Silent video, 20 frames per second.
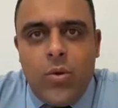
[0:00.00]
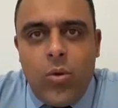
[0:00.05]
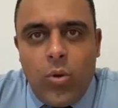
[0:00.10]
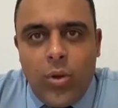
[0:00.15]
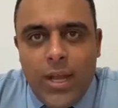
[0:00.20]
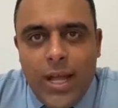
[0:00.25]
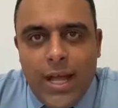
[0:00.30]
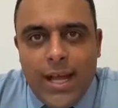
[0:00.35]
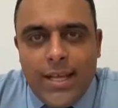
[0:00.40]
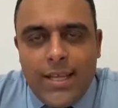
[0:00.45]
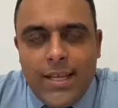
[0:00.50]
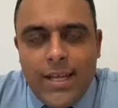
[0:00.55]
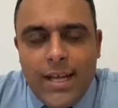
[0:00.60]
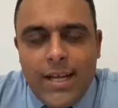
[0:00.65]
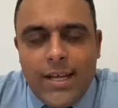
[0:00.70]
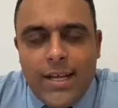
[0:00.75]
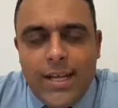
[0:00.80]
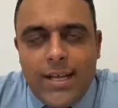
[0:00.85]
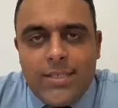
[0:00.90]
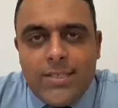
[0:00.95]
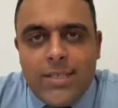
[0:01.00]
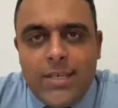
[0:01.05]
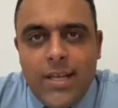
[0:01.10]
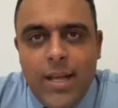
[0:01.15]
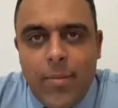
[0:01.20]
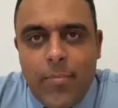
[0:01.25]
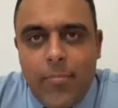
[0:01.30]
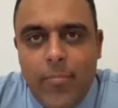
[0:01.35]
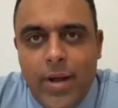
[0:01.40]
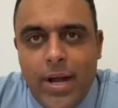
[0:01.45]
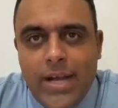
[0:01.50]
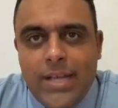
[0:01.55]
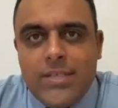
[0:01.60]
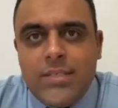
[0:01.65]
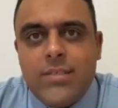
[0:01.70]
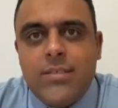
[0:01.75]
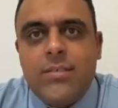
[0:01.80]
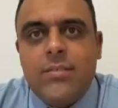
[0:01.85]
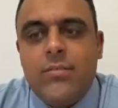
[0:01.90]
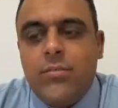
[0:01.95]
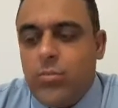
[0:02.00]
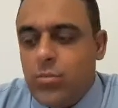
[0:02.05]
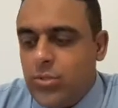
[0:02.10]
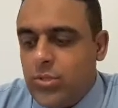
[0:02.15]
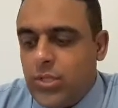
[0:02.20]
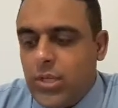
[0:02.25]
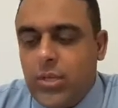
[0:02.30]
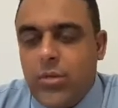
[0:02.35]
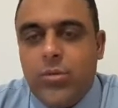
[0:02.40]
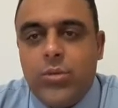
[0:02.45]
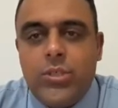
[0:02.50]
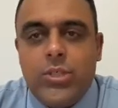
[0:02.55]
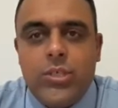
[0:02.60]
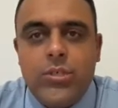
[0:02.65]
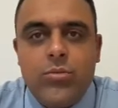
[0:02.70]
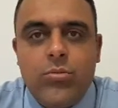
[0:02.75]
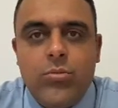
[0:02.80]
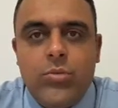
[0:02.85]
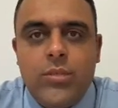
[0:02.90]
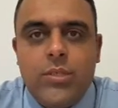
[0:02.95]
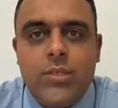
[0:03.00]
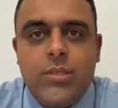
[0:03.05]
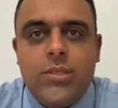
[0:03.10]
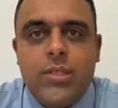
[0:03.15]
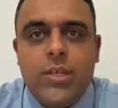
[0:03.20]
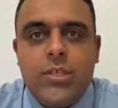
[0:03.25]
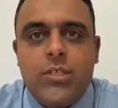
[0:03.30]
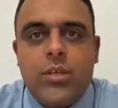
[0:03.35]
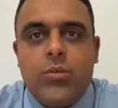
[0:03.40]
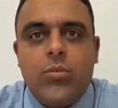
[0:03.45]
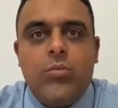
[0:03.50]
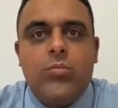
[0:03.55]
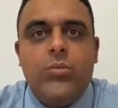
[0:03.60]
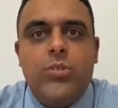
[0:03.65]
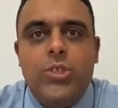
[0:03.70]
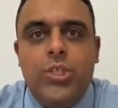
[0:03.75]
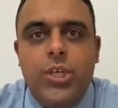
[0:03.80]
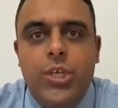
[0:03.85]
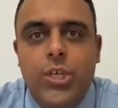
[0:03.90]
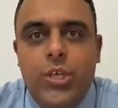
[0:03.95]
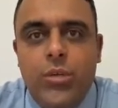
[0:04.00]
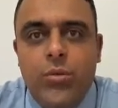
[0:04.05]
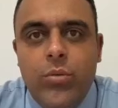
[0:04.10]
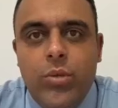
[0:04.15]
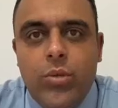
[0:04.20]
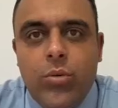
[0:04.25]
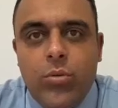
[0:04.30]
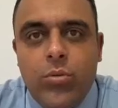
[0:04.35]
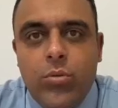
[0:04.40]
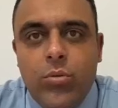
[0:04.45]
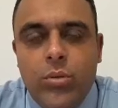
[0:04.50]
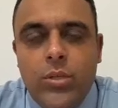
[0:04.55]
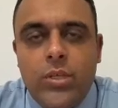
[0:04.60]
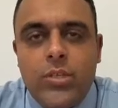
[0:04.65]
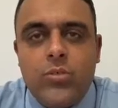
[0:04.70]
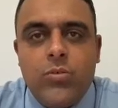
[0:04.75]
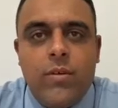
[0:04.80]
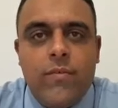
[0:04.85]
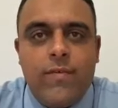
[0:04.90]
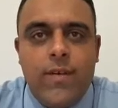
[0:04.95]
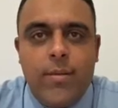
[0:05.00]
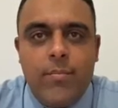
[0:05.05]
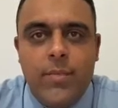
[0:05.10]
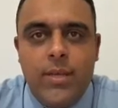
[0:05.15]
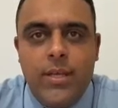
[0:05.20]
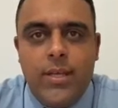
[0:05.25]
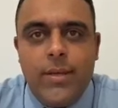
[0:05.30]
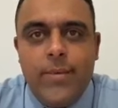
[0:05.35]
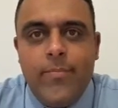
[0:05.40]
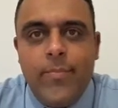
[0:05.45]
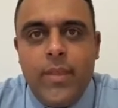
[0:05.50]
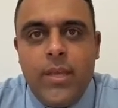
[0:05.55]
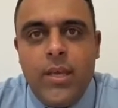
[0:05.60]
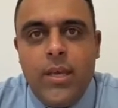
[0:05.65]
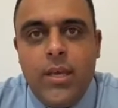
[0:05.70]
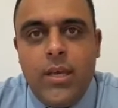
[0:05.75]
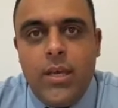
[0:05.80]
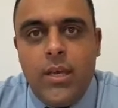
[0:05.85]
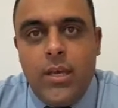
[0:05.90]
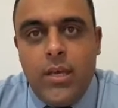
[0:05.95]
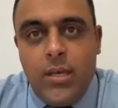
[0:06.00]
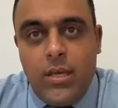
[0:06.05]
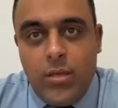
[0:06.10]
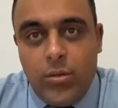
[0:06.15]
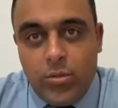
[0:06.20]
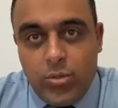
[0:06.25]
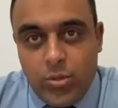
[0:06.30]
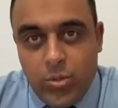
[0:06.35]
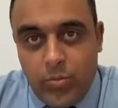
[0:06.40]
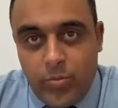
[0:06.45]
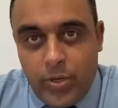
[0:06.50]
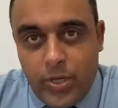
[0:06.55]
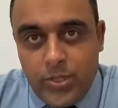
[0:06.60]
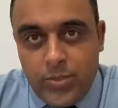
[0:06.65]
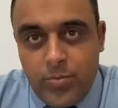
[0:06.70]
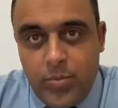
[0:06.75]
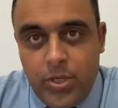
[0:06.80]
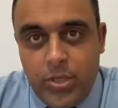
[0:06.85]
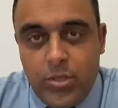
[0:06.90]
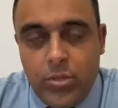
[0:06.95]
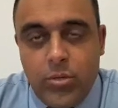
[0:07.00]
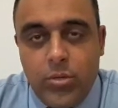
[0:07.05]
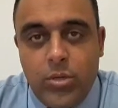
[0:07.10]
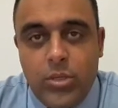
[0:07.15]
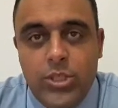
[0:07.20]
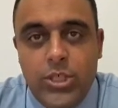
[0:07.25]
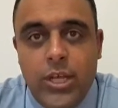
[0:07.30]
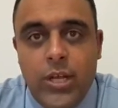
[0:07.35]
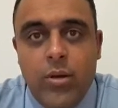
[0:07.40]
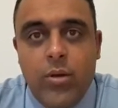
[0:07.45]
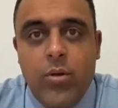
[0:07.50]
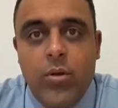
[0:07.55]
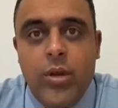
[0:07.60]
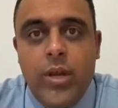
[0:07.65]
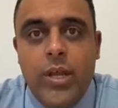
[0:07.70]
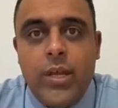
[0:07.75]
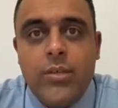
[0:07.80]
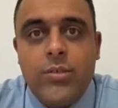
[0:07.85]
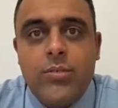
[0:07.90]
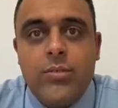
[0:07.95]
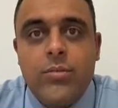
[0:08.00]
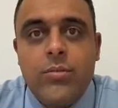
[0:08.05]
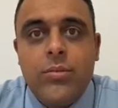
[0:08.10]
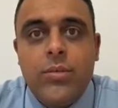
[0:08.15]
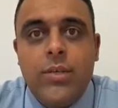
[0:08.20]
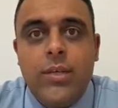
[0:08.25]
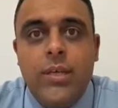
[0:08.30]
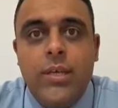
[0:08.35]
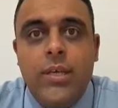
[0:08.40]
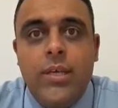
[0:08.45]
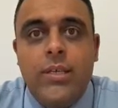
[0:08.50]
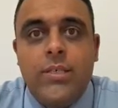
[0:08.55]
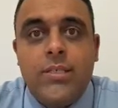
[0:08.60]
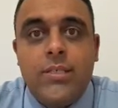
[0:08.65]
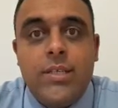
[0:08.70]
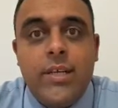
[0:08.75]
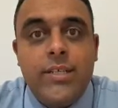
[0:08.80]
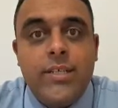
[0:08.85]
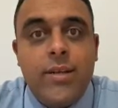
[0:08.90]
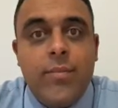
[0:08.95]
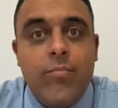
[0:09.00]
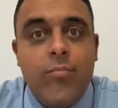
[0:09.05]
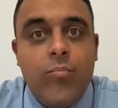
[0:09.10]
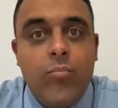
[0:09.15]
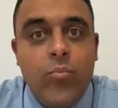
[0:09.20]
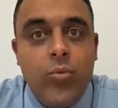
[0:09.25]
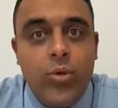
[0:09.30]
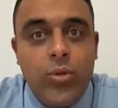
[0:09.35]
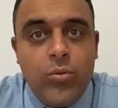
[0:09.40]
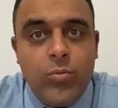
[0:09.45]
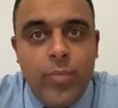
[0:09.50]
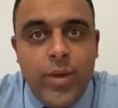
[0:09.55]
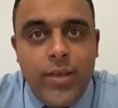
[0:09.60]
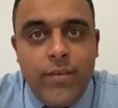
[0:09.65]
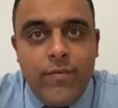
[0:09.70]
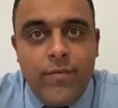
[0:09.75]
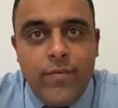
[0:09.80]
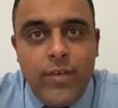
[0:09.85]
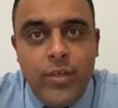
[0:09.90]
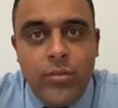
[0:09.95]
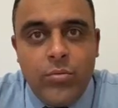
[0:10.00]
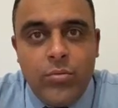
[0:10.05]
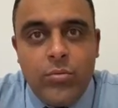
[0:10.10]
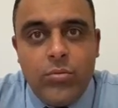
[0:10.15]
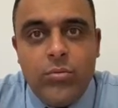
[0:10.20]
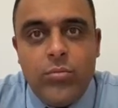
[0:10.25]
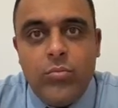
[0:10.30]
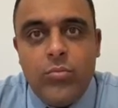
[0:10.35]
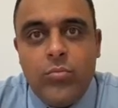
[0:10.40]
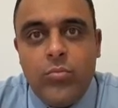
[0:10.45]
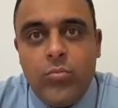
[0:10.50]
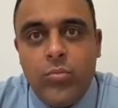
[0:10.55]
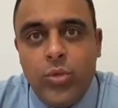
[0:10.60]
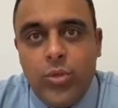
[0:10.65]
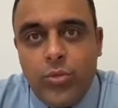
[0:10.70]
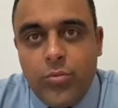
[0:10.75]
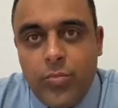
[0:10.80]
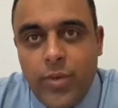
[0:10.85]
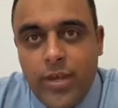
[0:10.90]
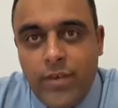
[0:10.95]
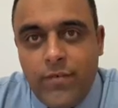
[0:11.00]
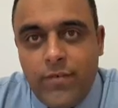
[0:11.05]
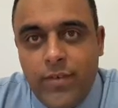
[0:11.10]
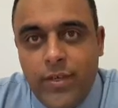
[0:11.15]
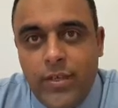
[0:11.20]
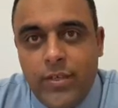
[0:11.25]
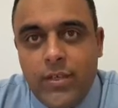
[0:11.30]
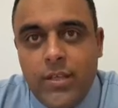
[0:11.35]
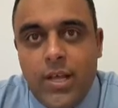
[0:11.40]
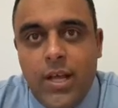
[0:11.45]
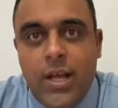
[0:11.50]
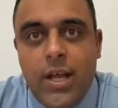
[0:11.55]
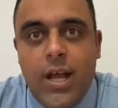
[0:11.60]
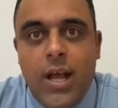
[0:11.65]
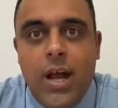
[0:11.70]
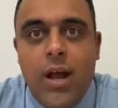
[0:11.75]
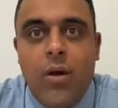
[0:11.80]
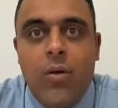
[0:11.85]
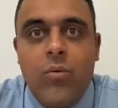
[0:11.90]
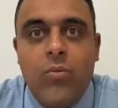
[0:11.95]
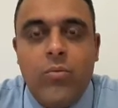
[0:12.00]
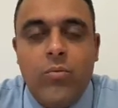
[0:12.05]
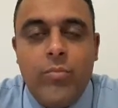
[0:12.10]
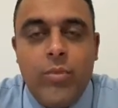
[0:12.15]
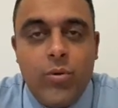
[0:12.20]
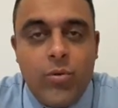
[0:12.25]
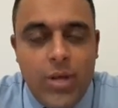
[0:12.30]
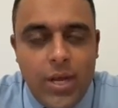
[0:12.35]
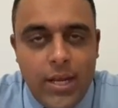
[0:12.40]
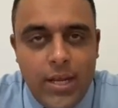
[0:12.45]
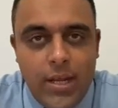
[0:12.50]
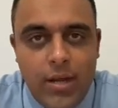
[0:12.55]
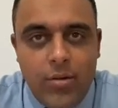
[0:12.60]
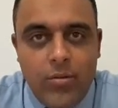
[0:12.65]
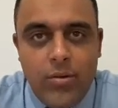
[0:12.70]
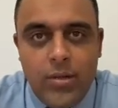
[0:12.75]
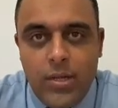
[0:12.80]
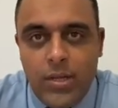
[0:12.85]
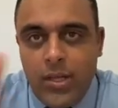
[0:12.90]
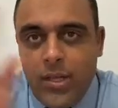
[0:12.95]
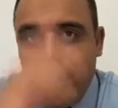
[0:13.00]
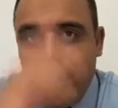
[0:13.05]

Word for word: Olá, que a graça e a paz do Senhor Jesus esteja contigo e com toda a sua família. Eu sou o presbítero Rogério Lourenço e seja muito bem-vindo, muito bem-vinda ao meu canal.